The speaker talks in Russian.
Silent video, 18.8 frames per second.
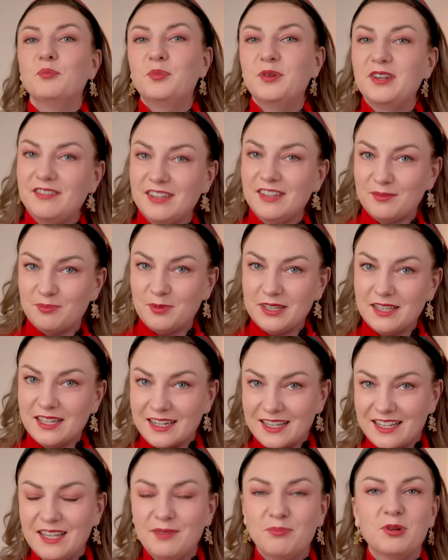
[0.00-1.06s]
Привет, мои
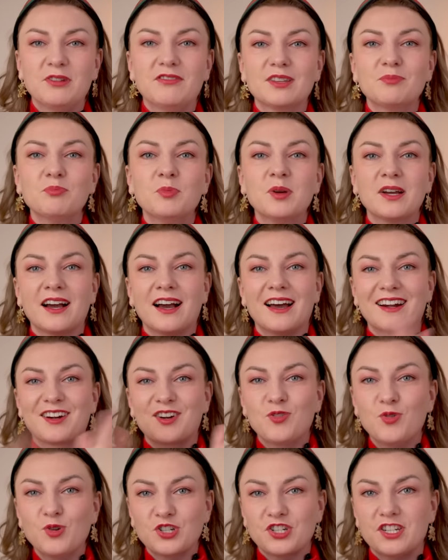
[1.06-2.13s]
дорогие, привет, мои
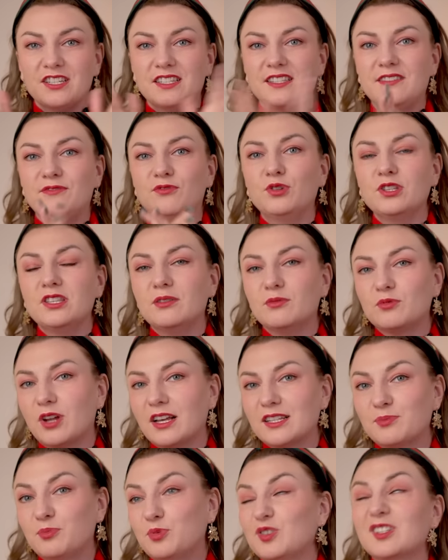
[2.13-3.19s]
хорошие. Сегодня у
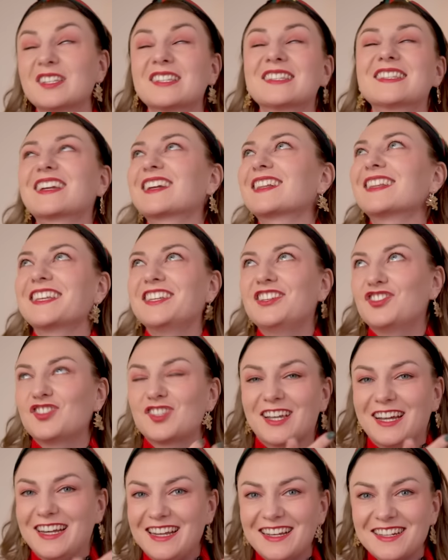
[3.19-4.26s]
нас будет
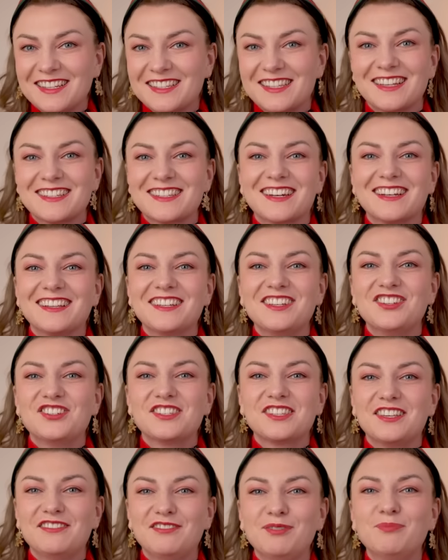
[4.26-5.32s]
астрологическая лекция,
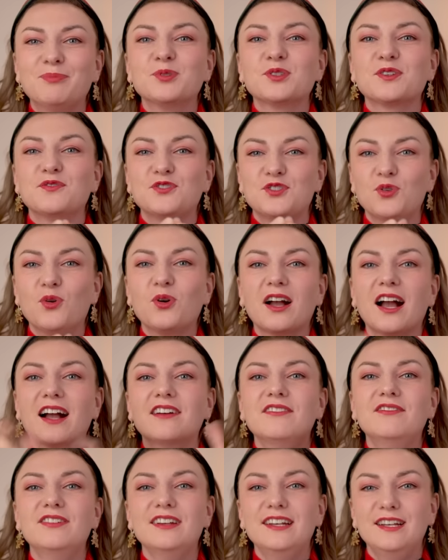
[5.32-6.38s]
астрологический выпуск «Все, как вы